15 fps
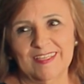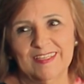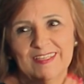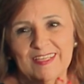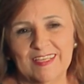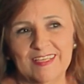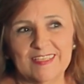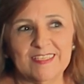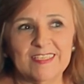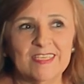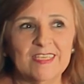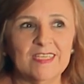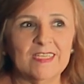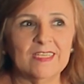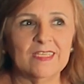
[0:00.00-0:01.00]
de
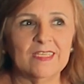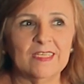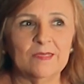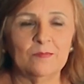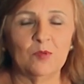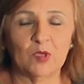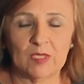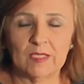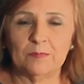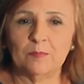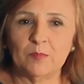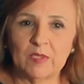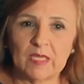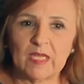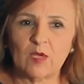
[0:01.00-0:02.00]
decir, porque
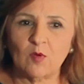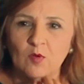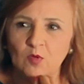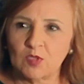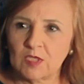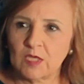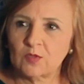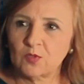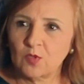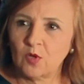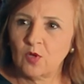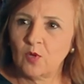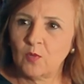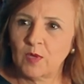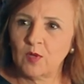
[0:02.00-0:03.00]
reconocer
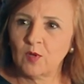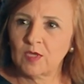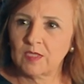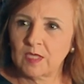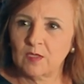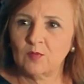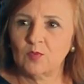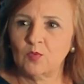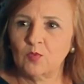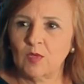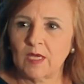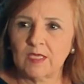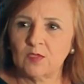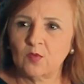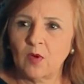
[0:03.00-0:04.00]
todo lo bueno que tiene
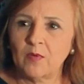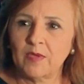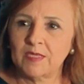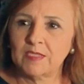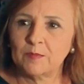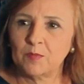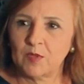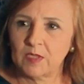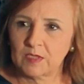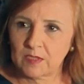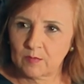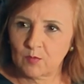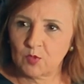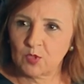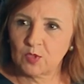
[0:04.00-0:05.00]
Honduras, aquí todavía se puede
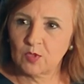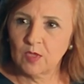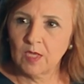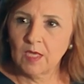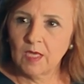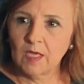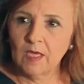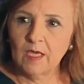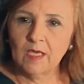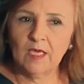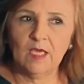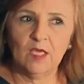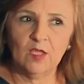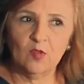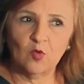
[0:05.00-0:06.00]
hacer mucho.
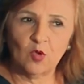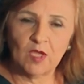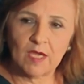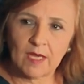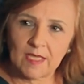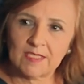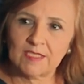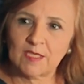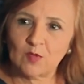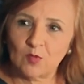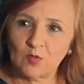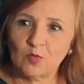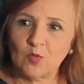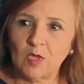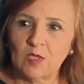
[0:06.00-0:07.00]
Y doy gracias a los
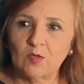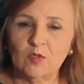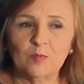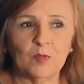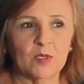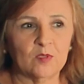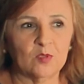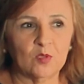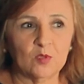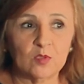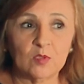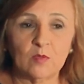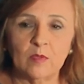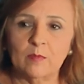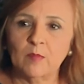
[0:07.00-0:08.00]
hondureños porque
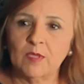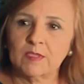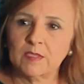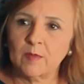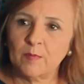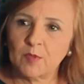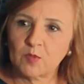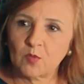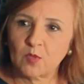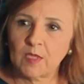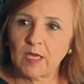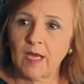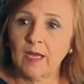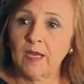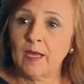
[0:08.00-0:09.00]
nosotros tuvimos esta
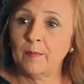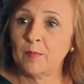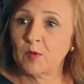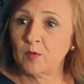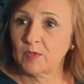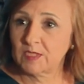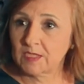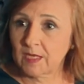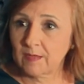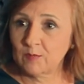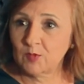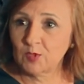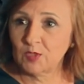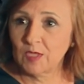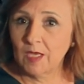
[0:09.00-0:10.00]
oportunidad, la aprovechamos.